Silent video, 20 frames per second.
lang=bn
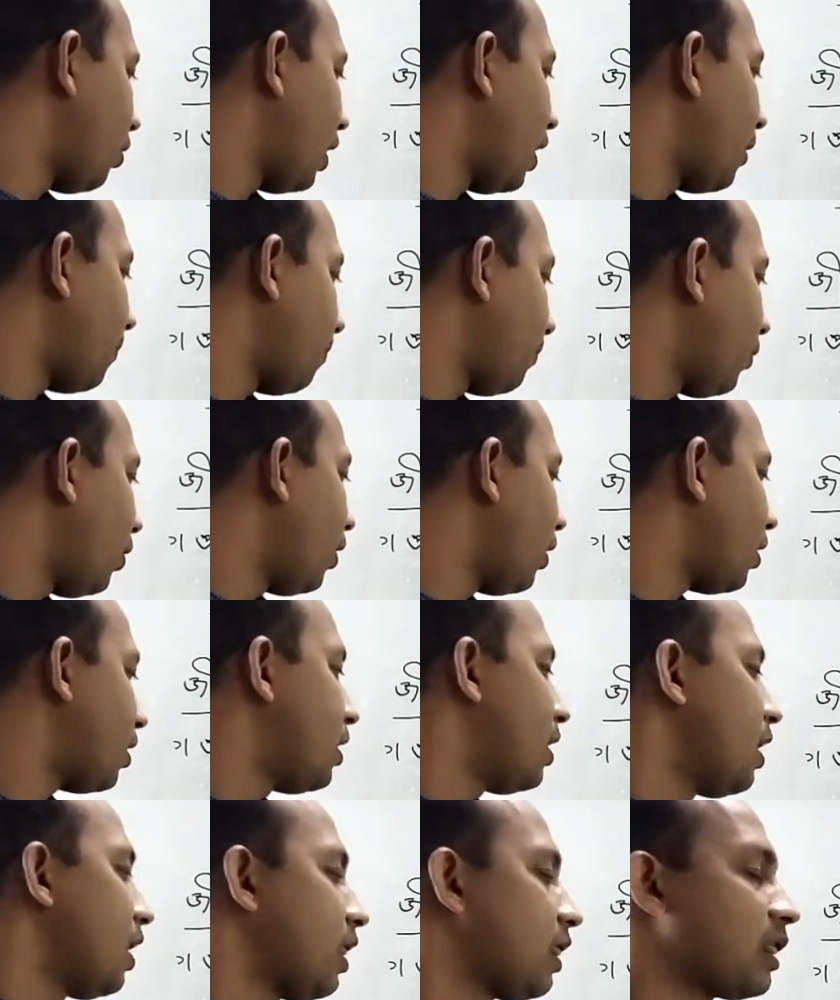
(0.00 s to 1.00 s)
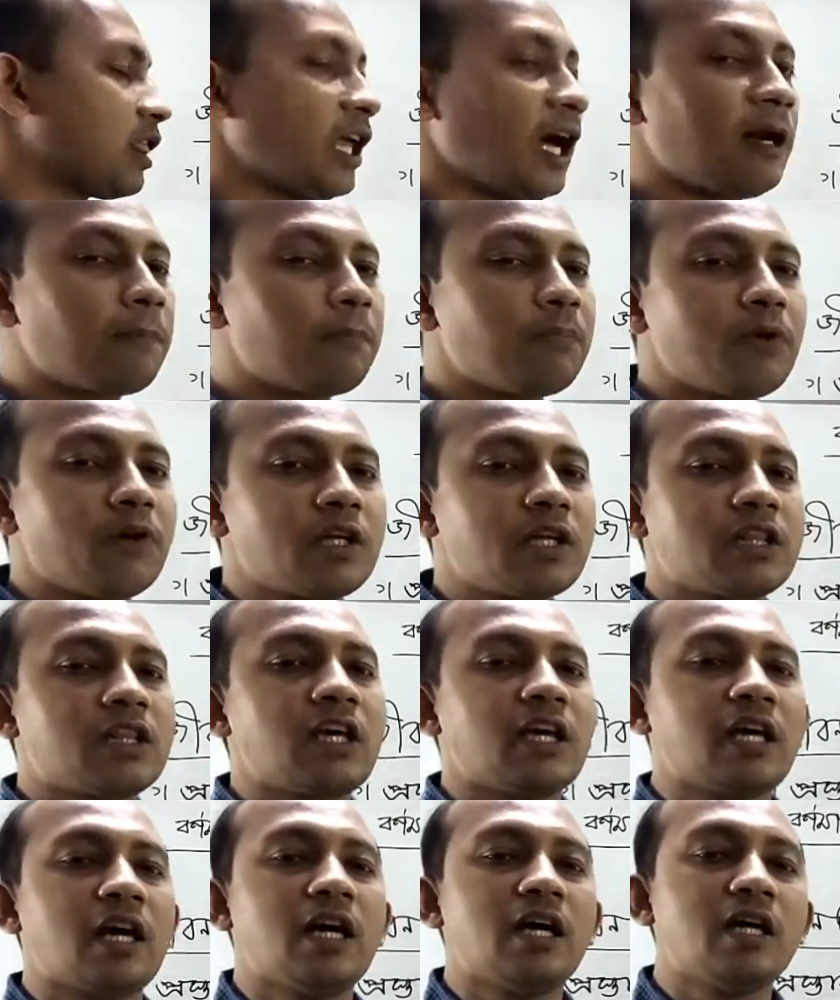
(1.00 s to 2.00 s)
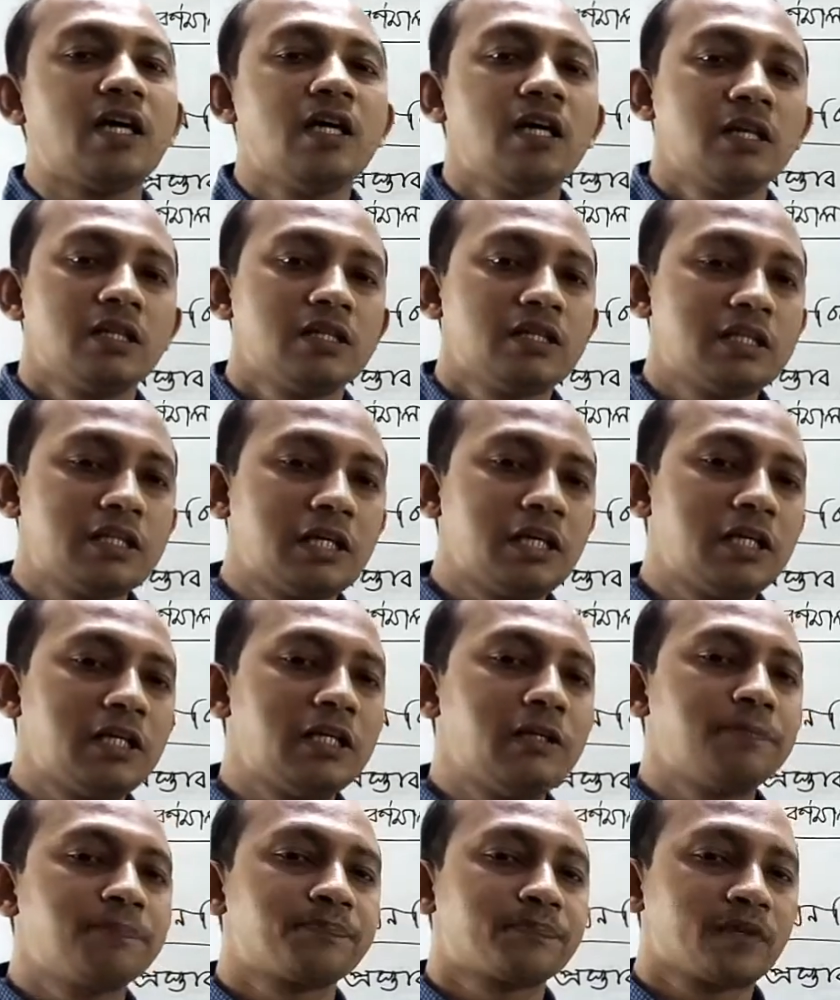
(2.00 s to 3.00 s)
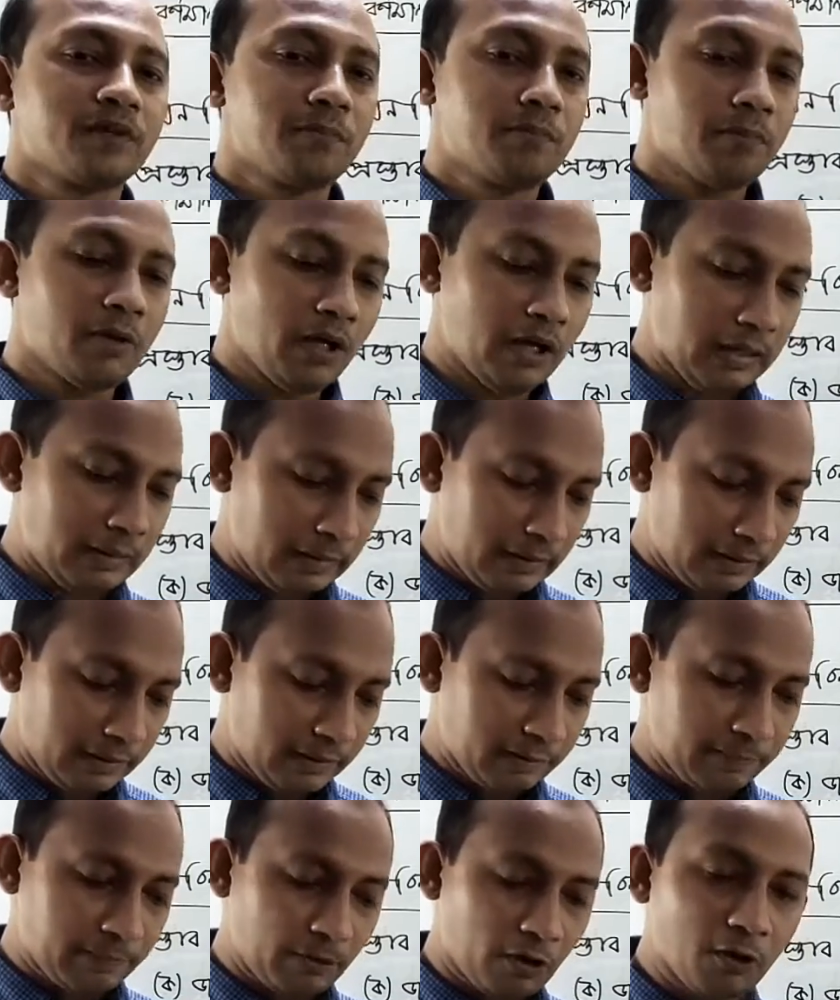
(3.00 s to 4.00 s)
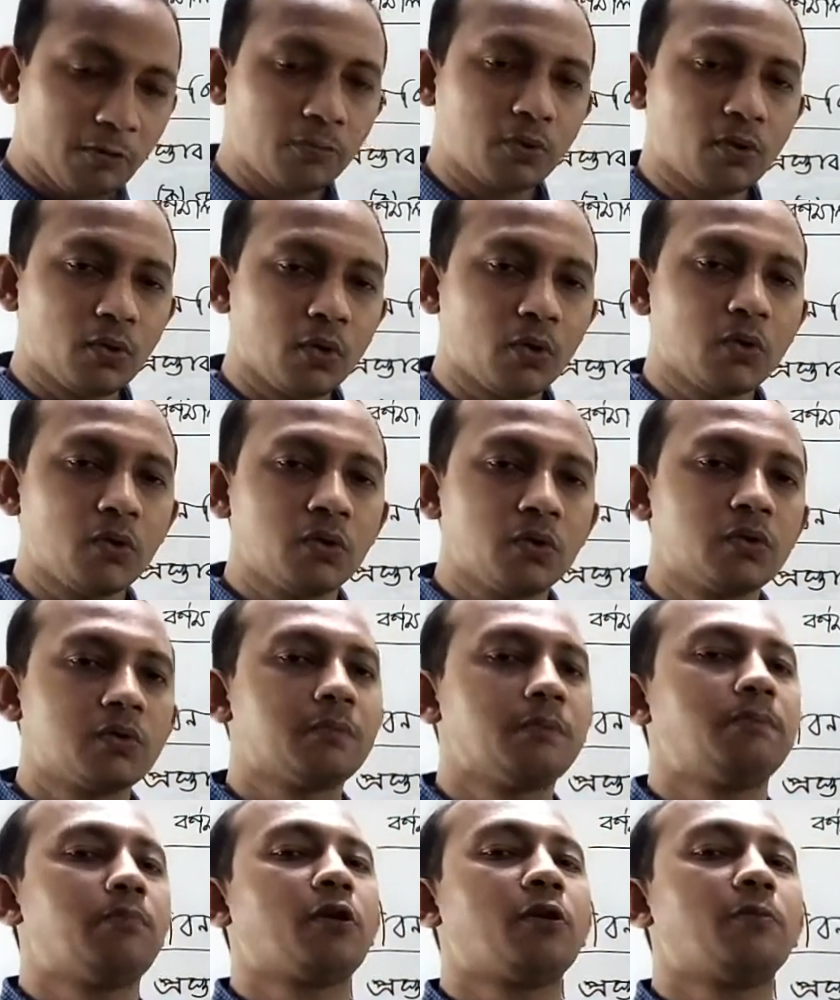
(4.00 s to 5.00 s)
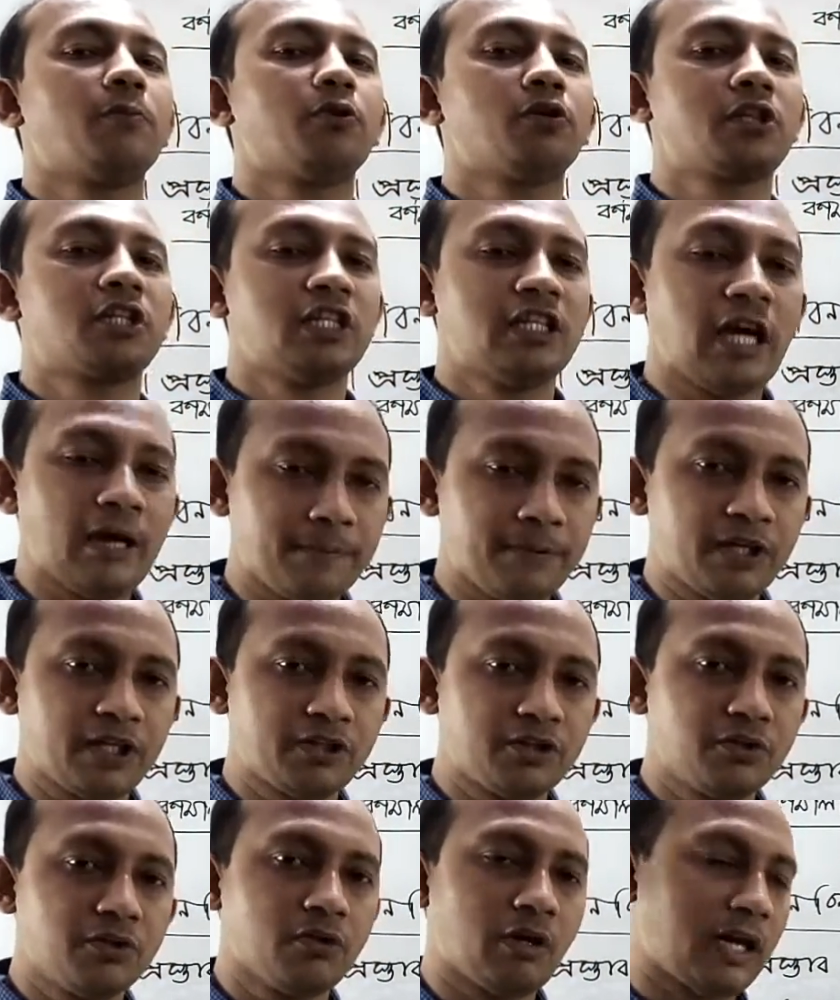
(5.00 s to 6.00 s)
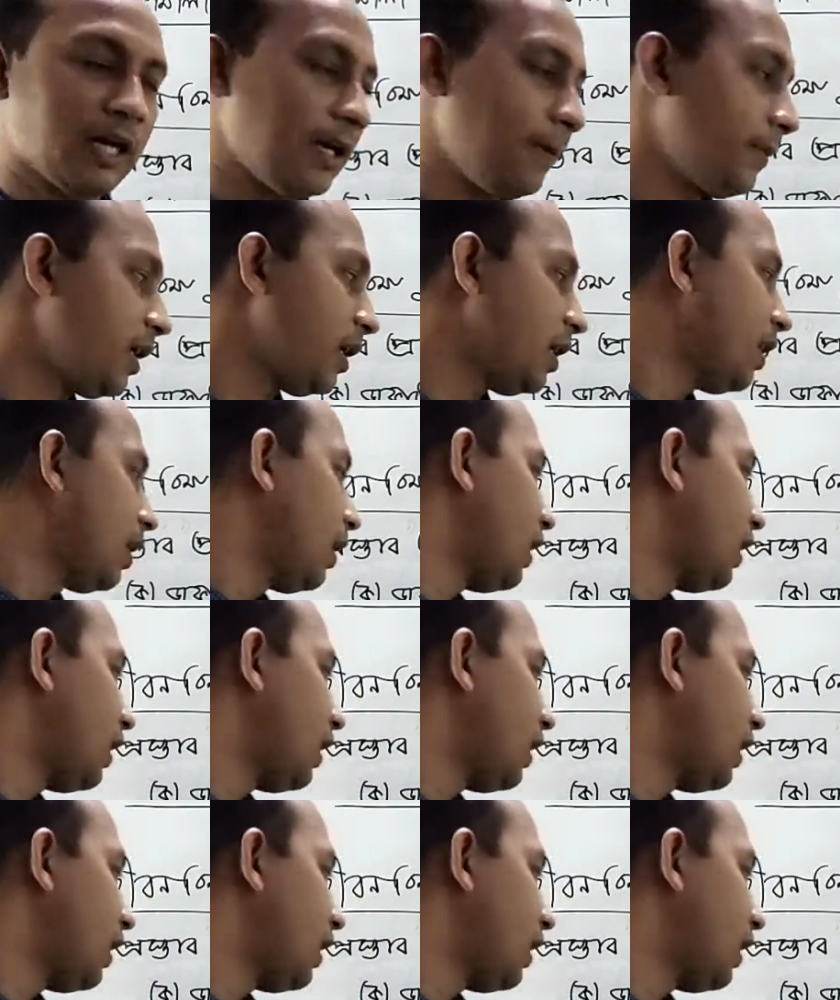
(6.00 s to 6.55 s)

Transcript: করার পর তারপরে তারা সেই ফর্মগুলো পরবর্তী ধাপের জন্য আগাবে